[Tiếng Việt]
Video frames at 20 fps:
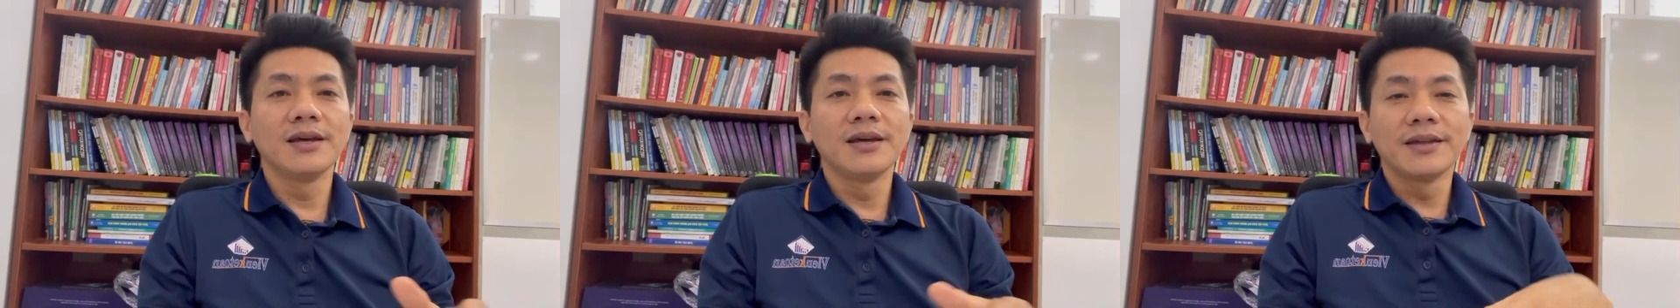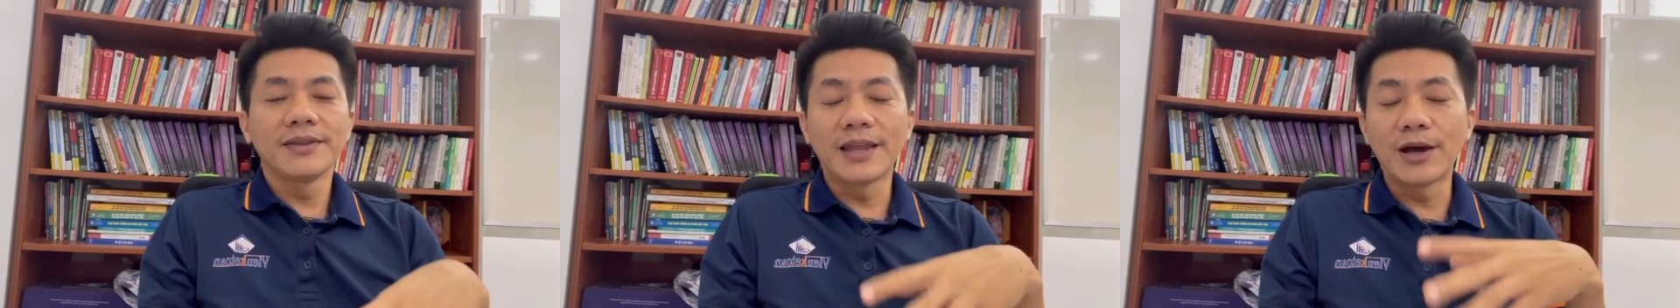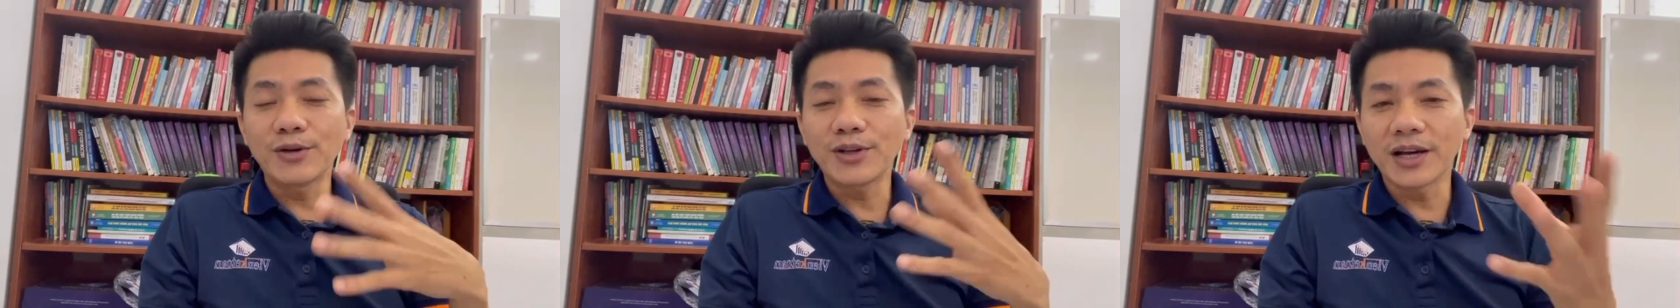
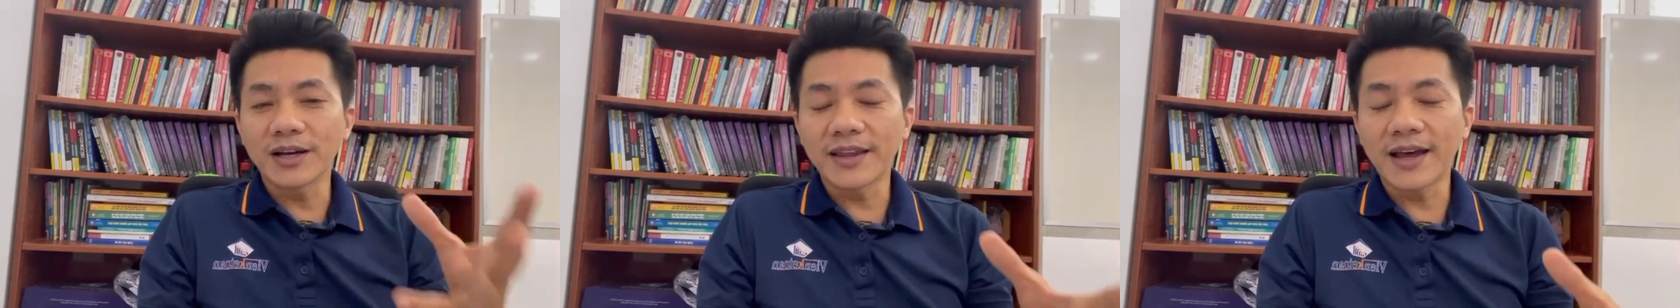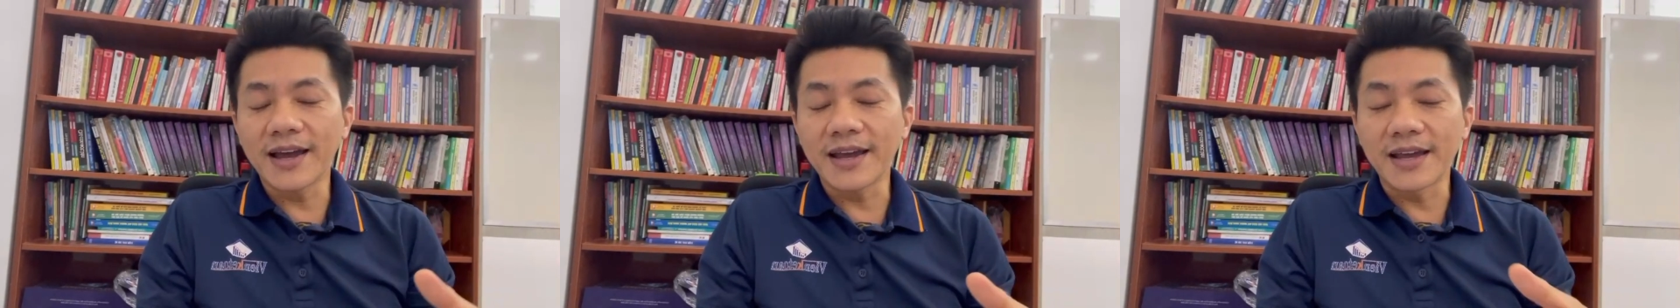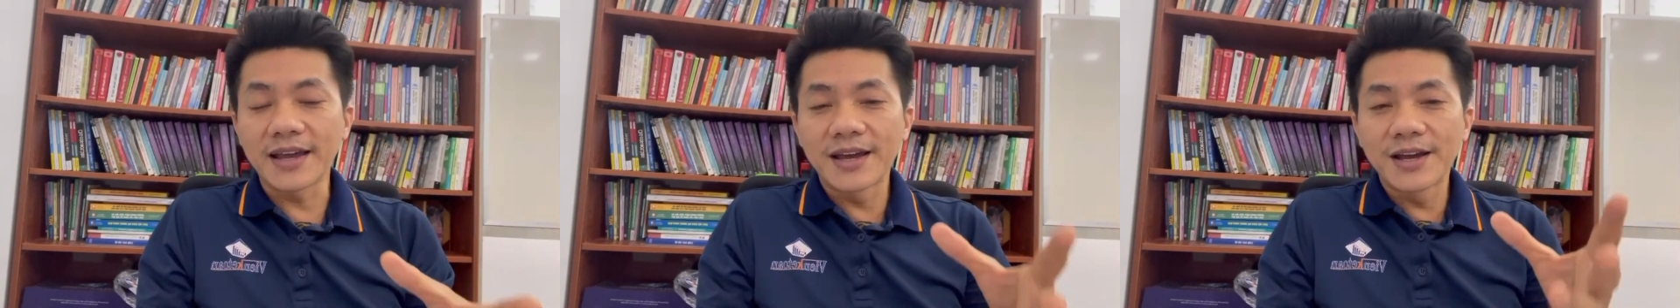Nếu giờ
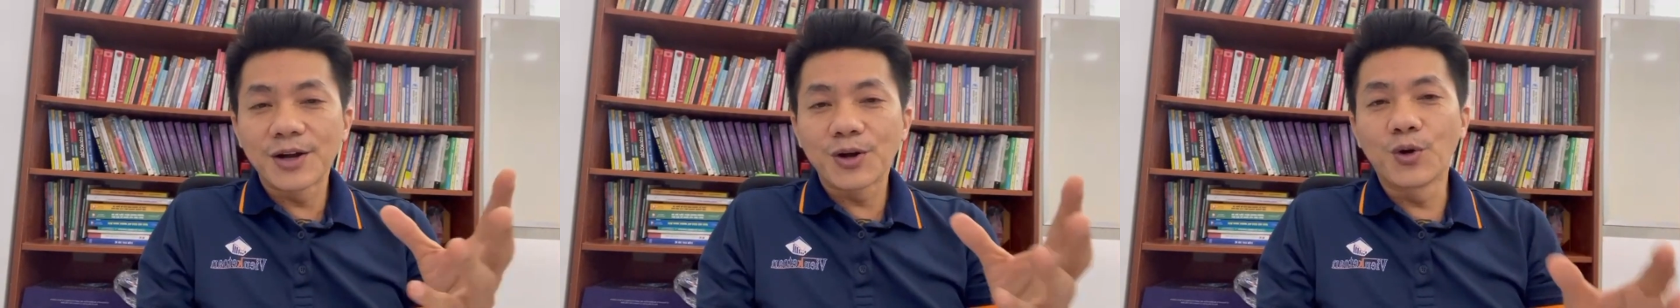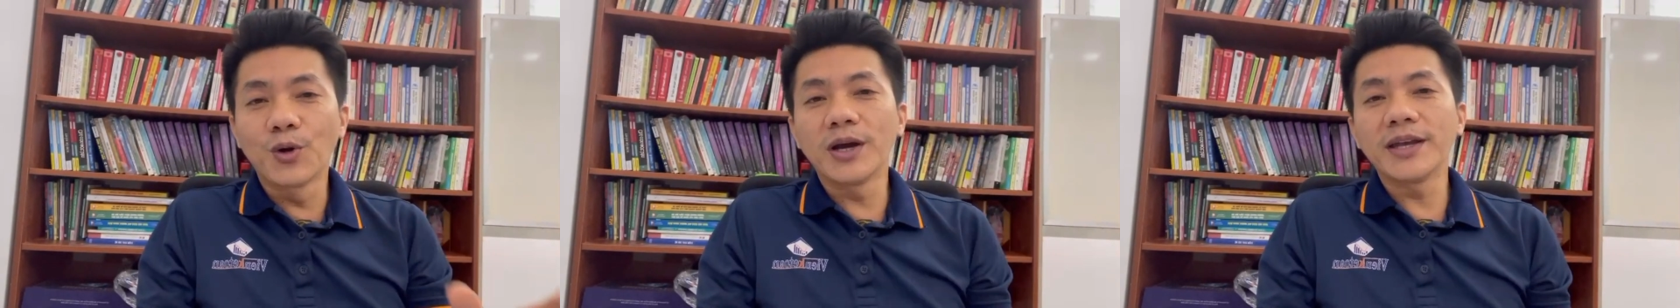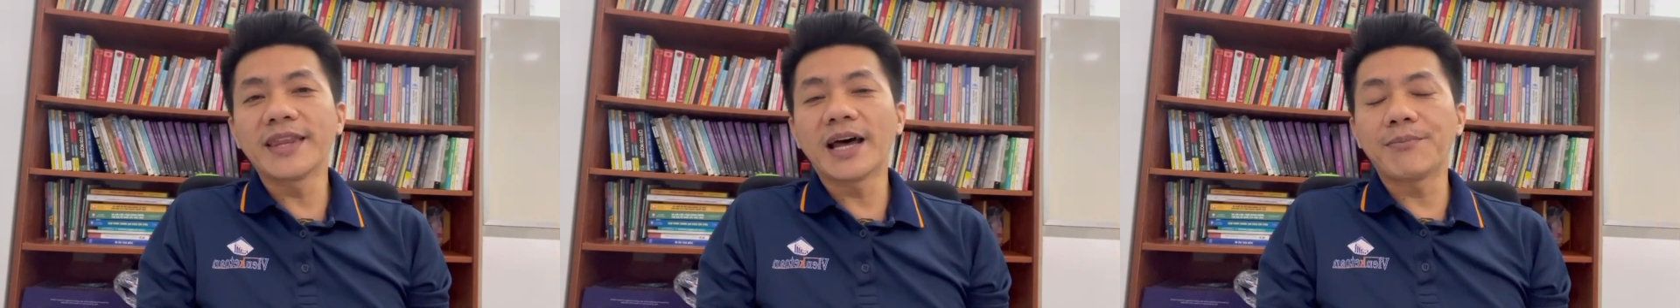này
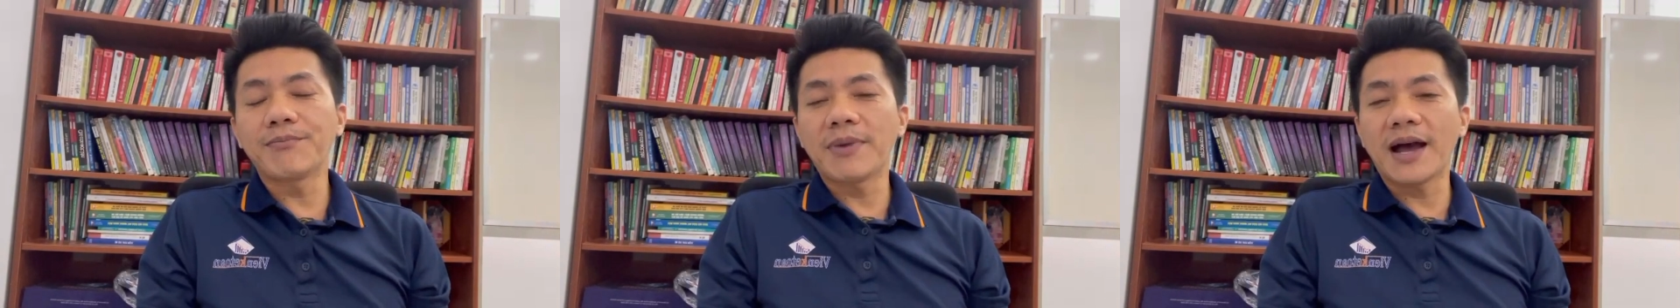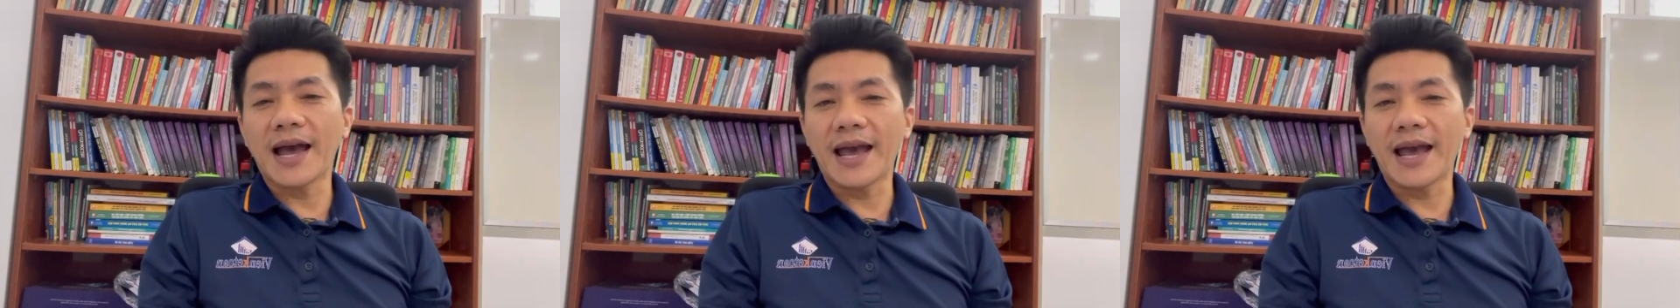cuối năm